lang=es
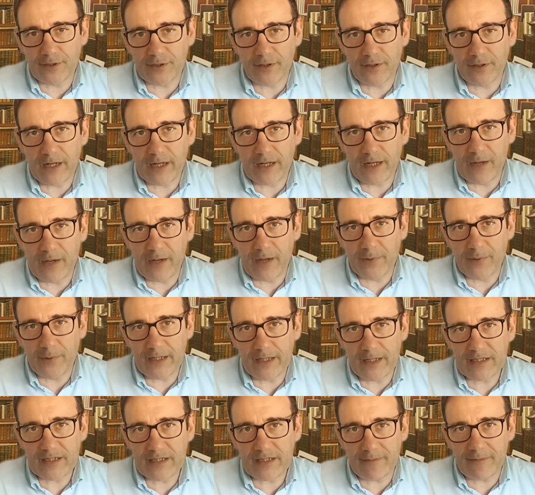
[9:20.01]
El poder se
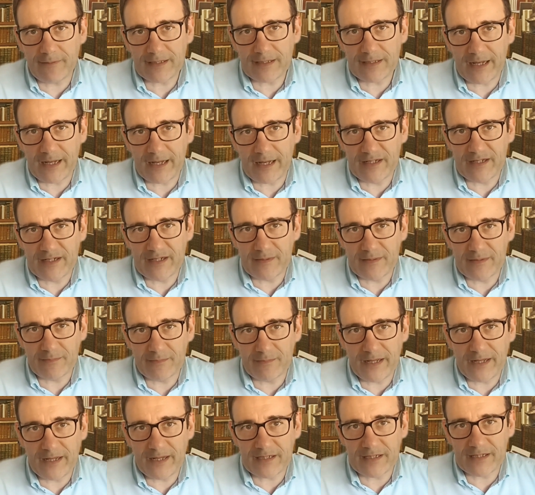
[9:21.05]
basa en ver
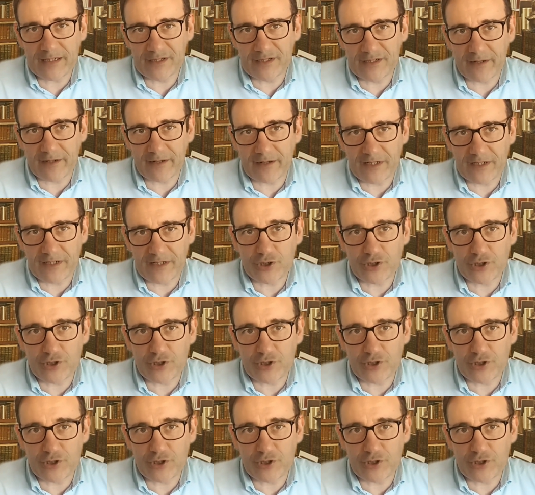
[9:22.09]
sin ser visto.